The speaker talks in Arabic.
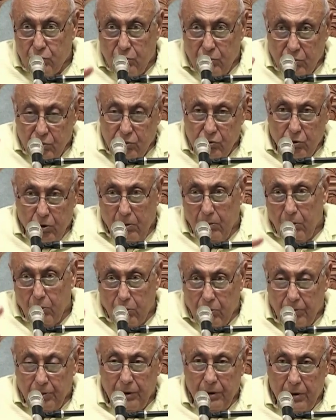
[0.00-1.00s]
نص ربع
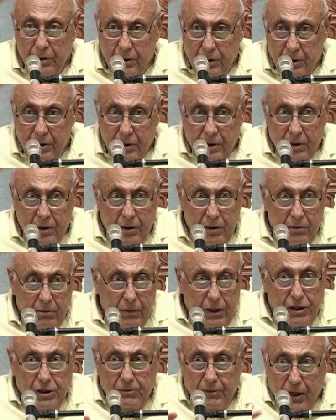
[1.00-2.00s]
ربع
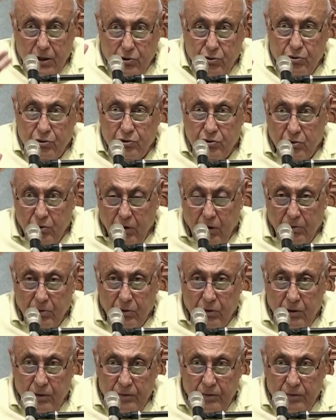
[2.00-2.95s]
ماشي مهزوز طول عمره